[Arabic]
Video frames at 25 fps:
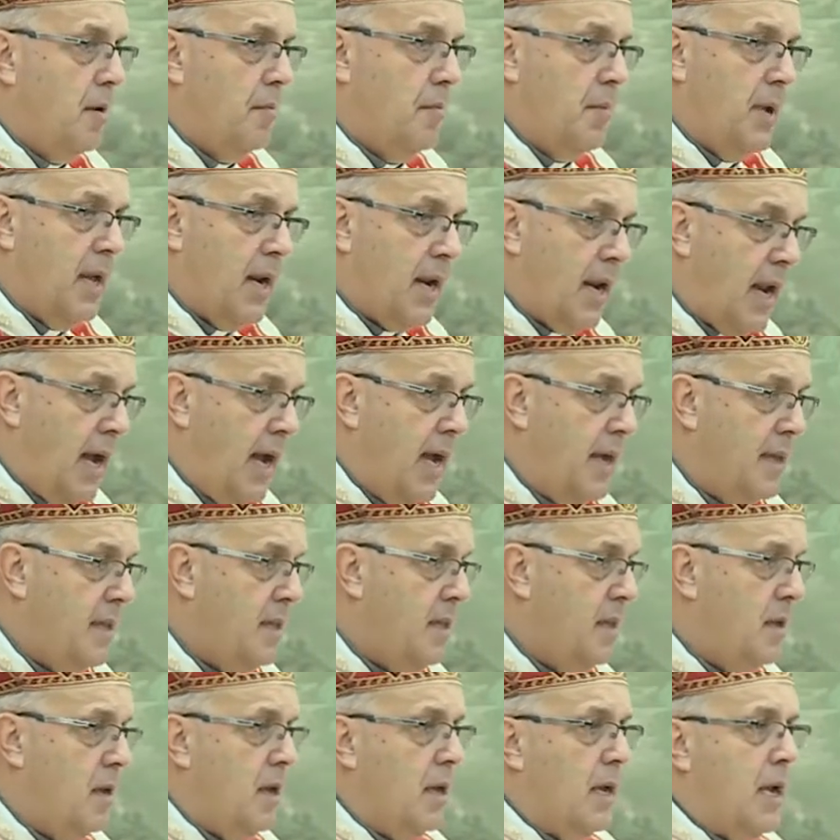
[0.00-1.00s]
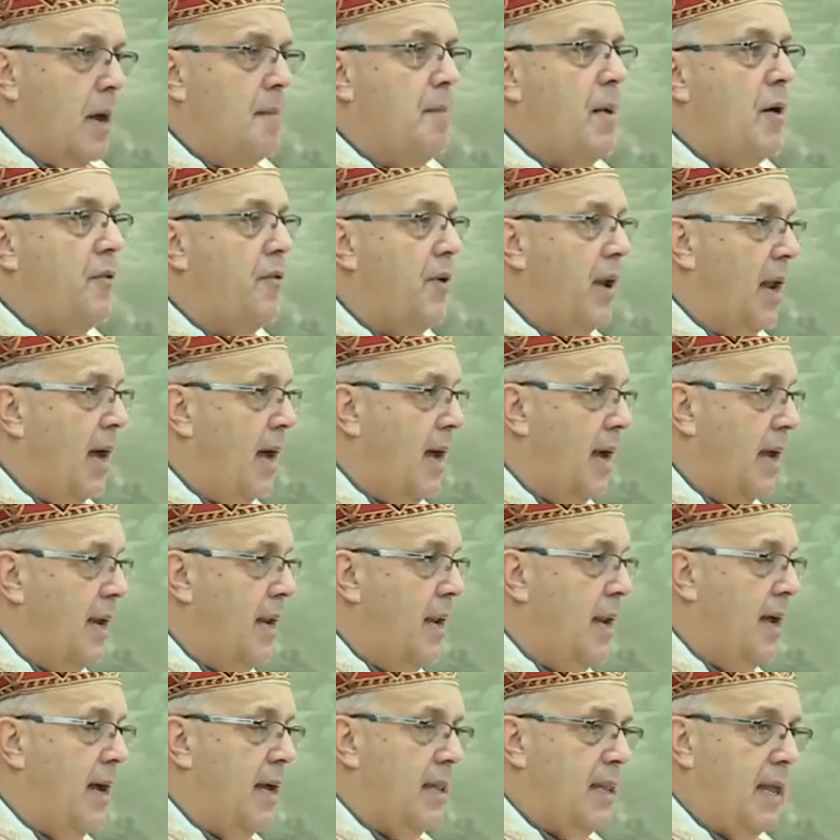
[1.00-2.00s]
بالرعي كما في
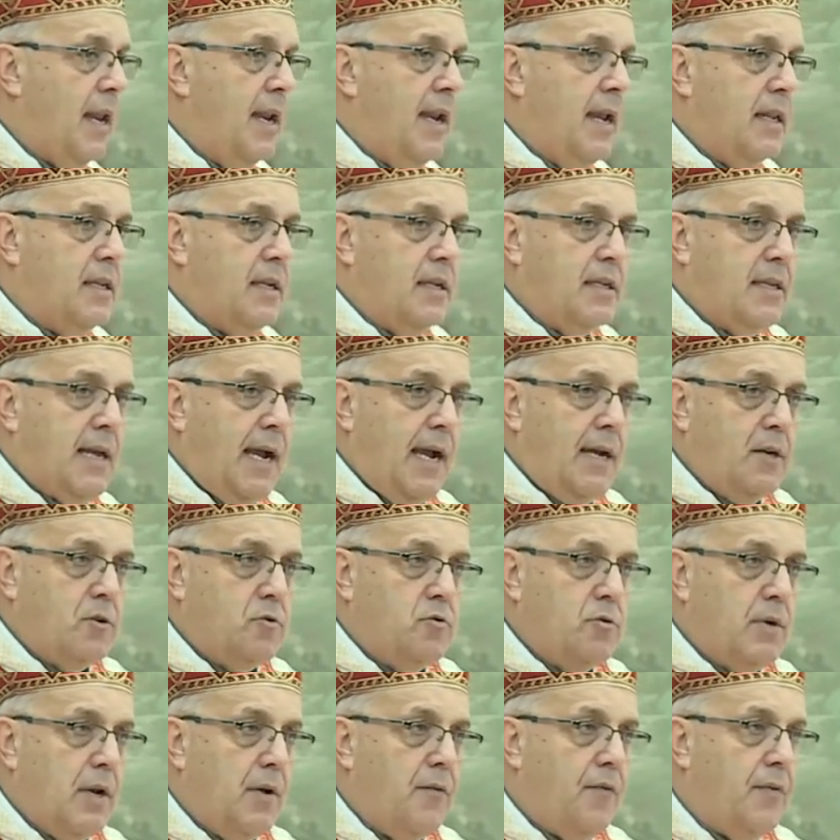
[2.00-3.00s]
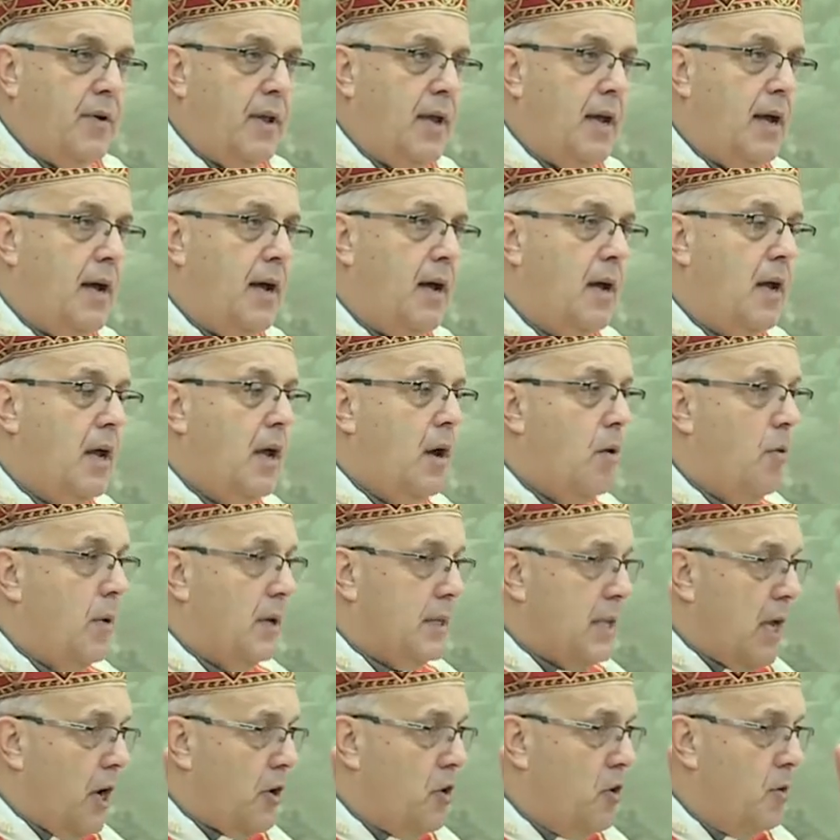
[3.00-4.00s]
العائلات التي تعيشون فيها
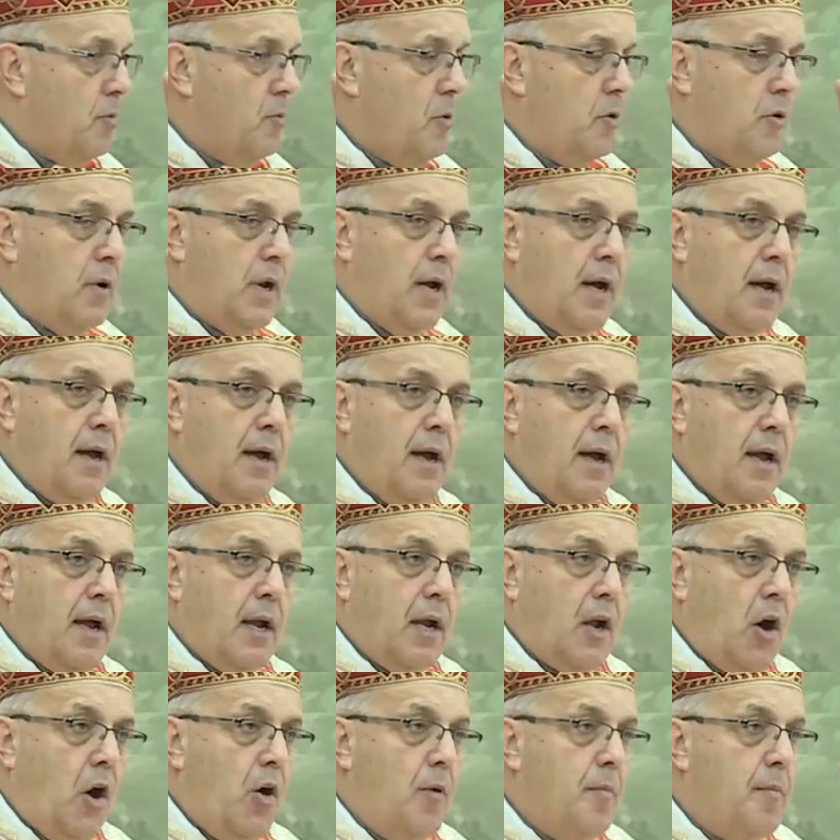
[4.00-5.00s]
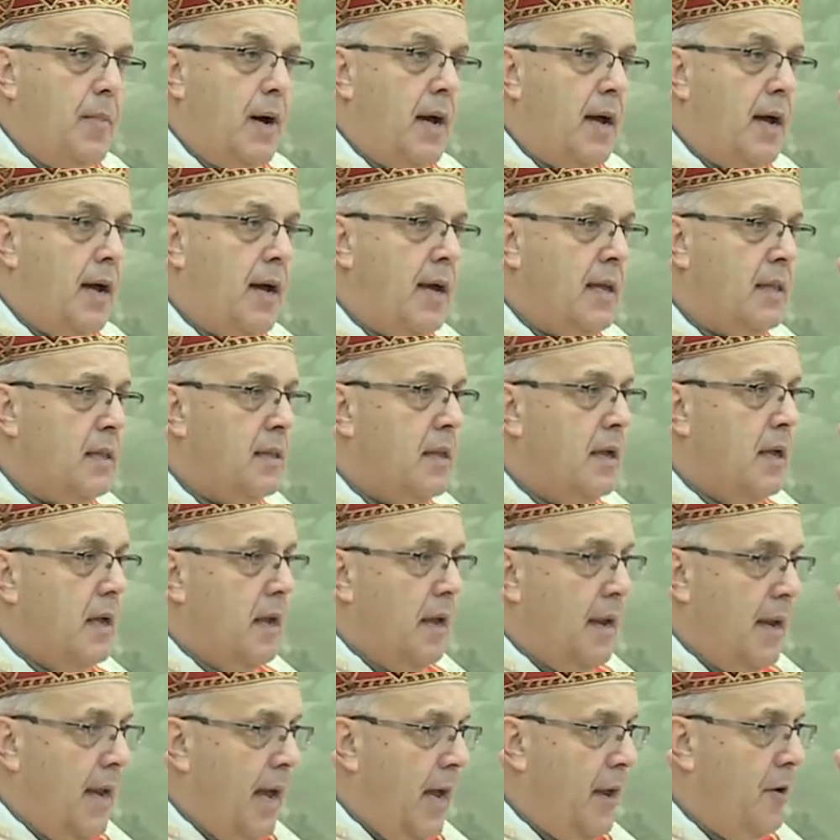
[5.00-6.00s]
وتخدمون كأمهات
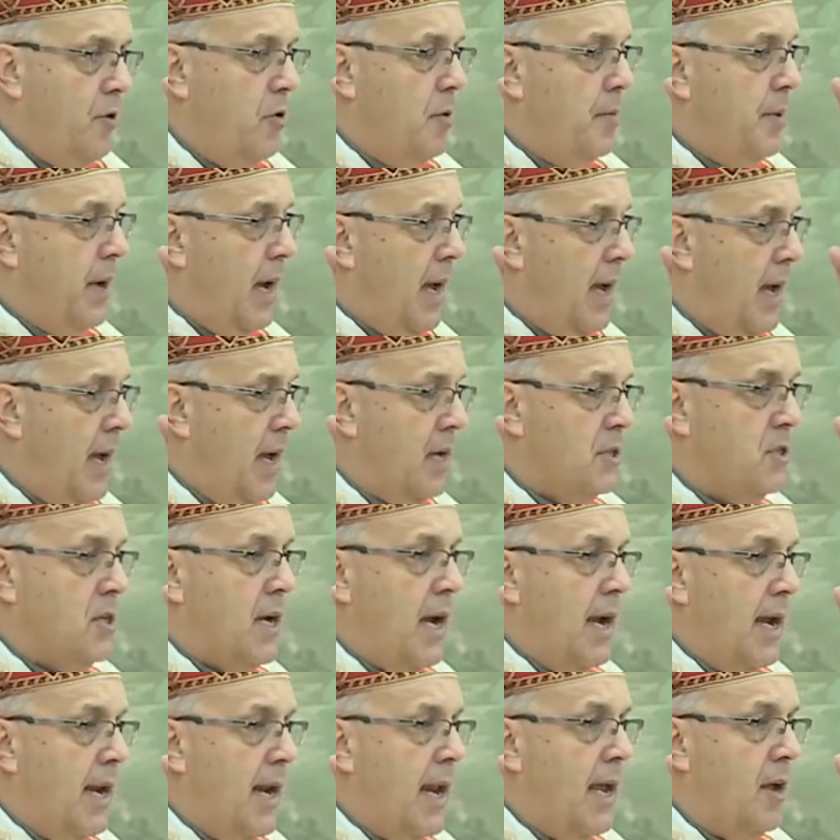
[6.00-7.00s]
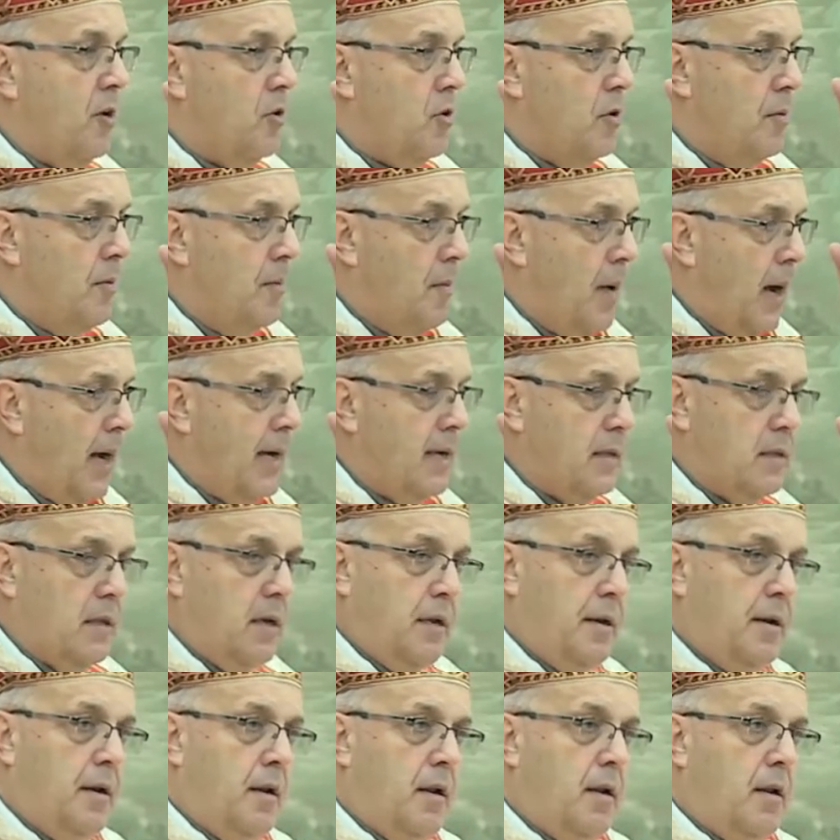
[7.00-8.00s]
نحن بحاجة إليكم
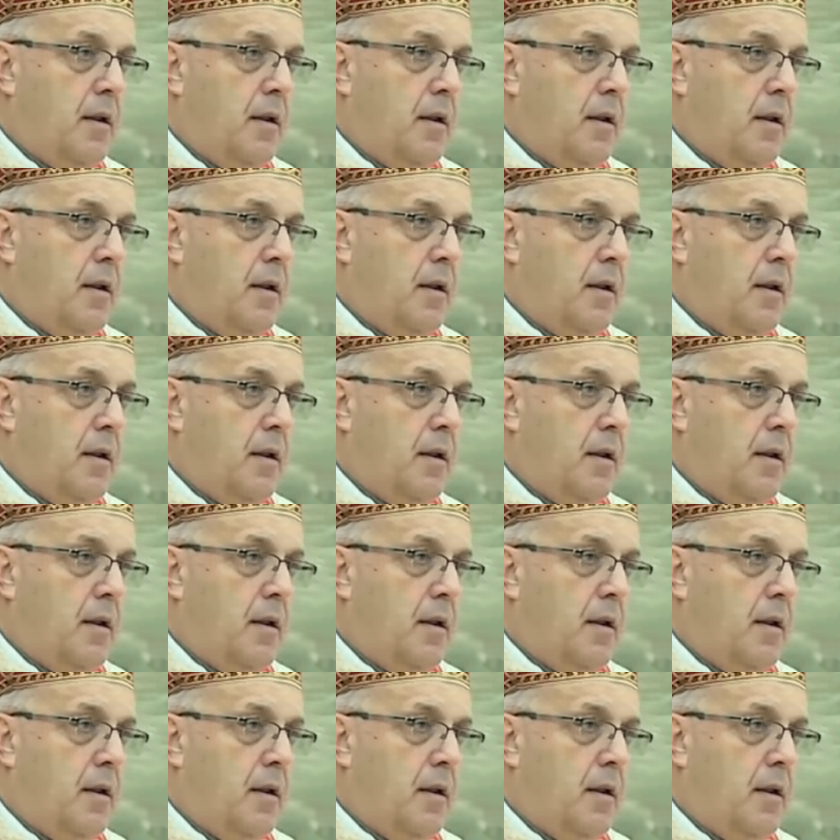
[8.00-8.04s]
أيضاً